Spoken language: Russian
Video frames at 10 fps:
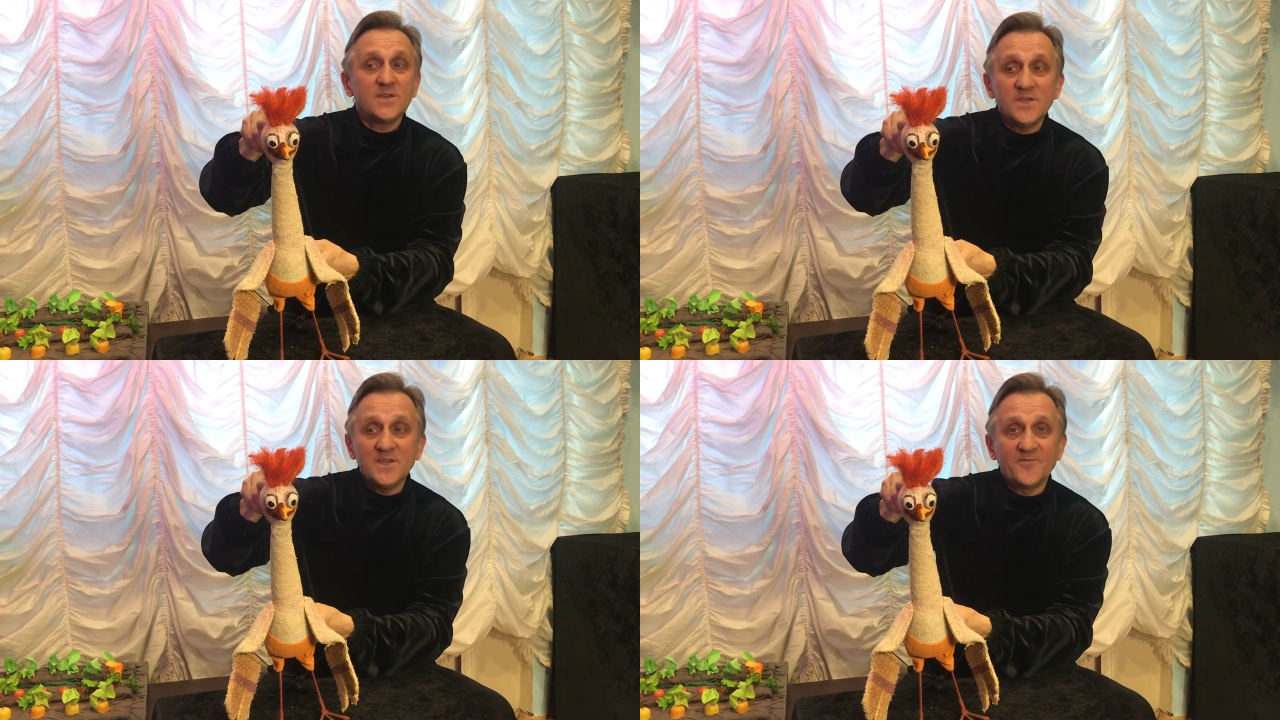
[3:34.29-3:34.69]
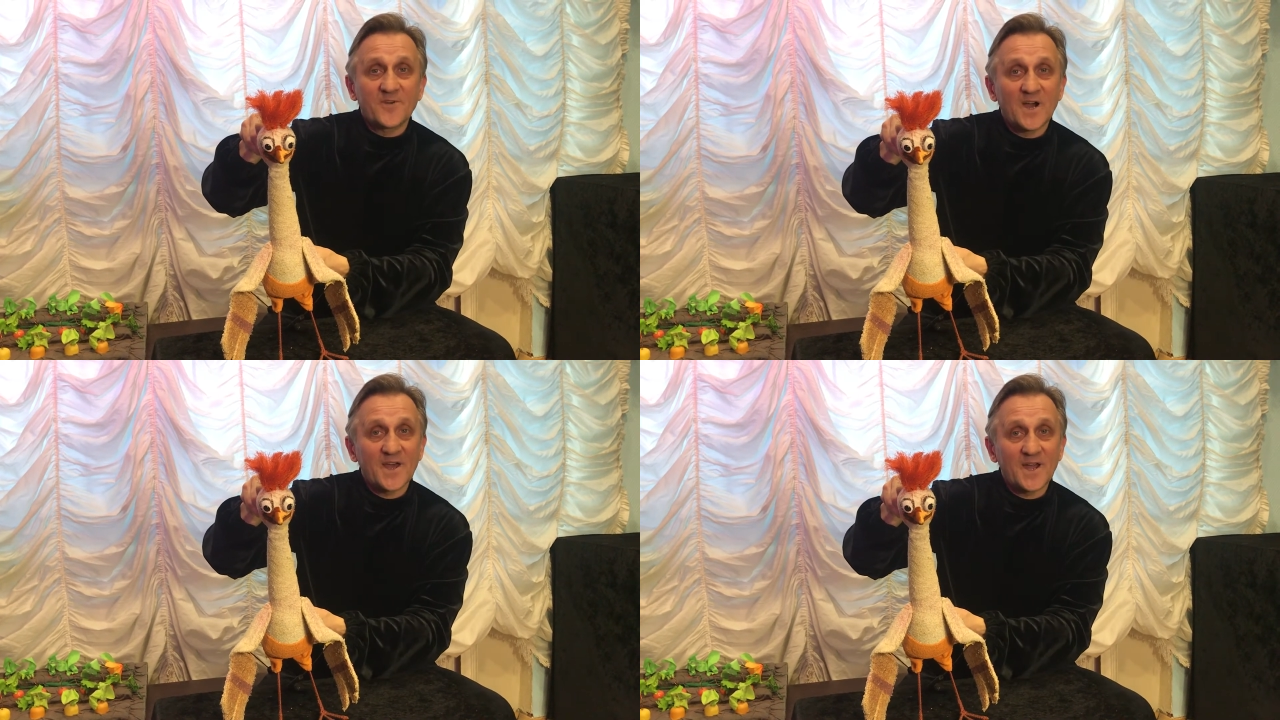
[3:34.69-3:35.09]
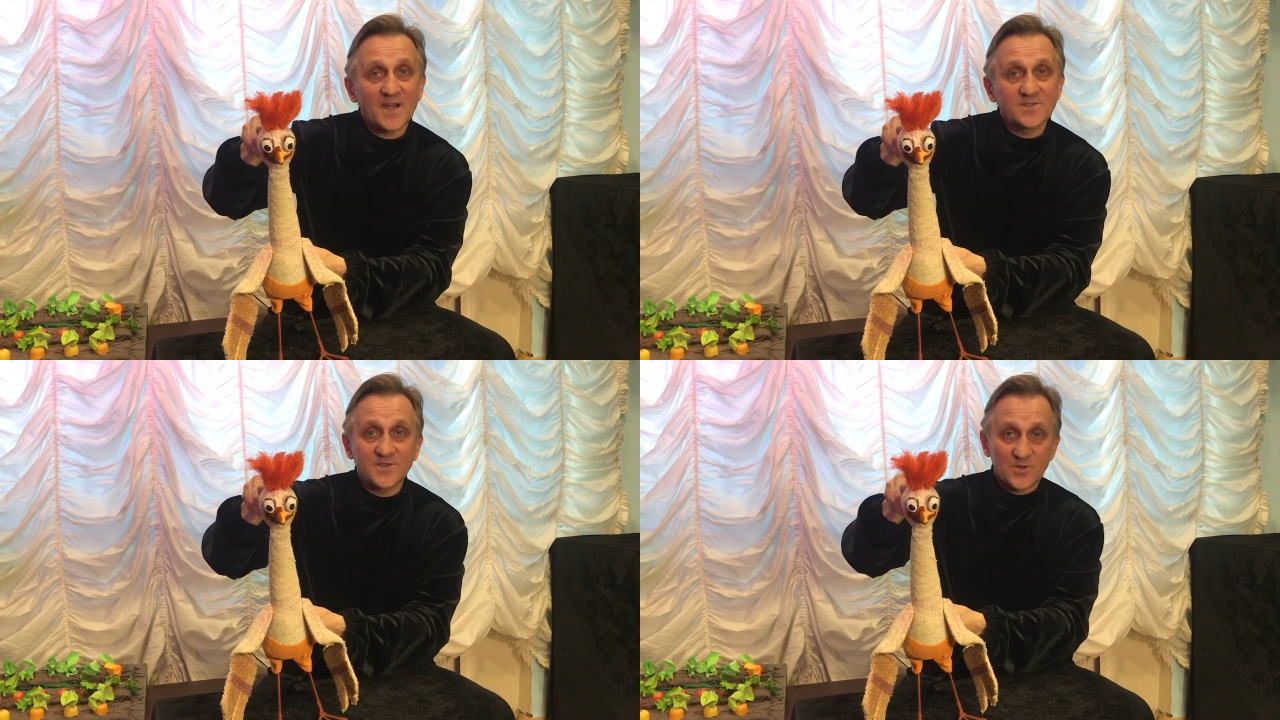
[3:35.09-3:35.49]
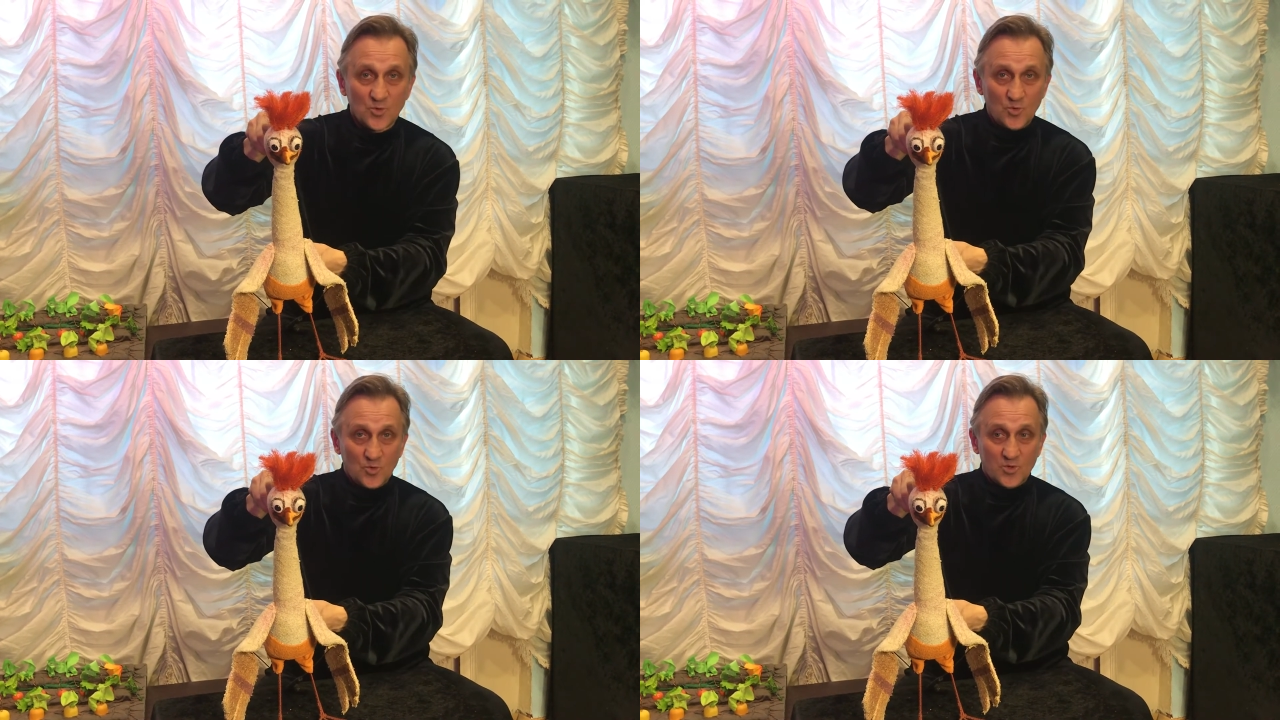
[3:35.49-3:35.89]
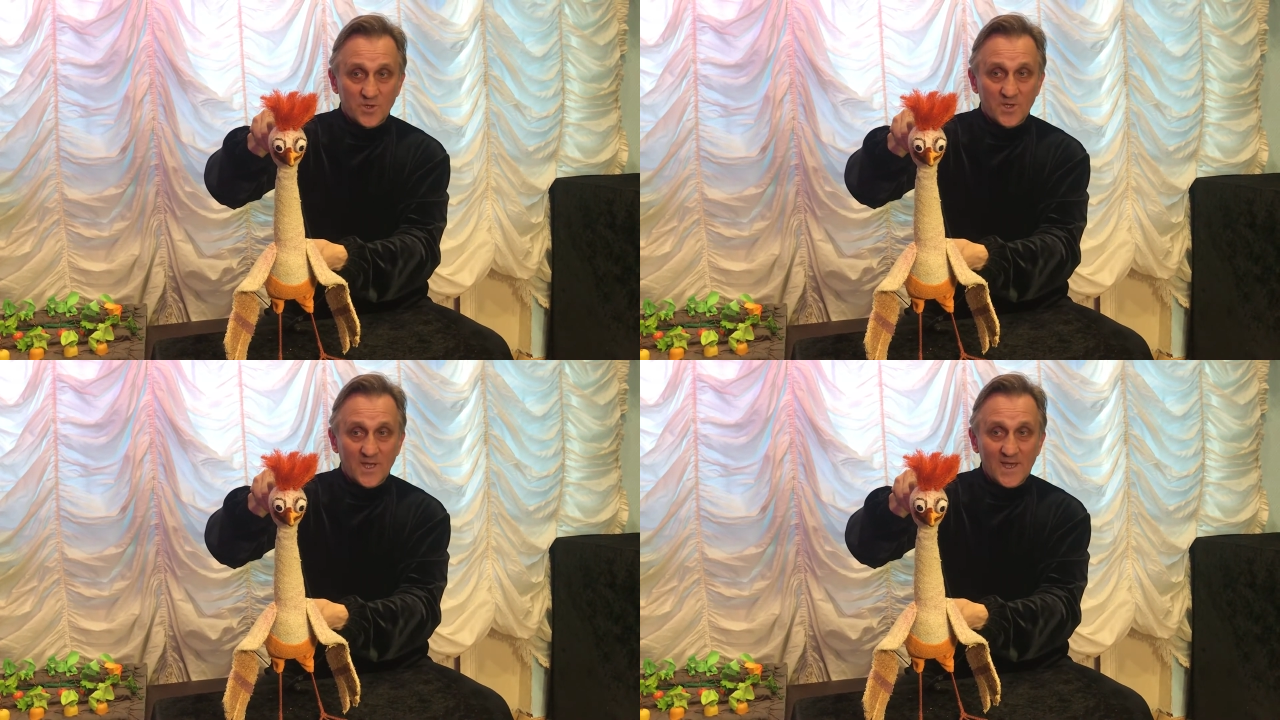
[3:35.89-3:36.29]
или в характер
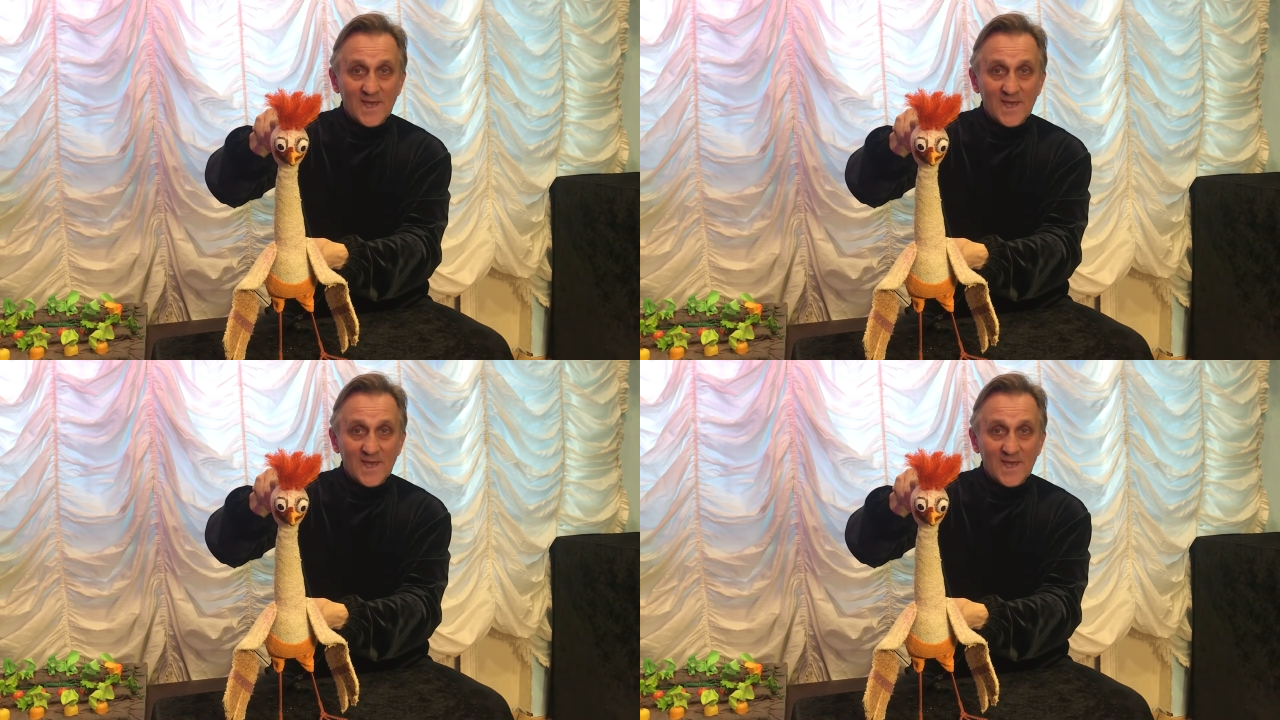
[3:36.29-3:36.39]
куклы –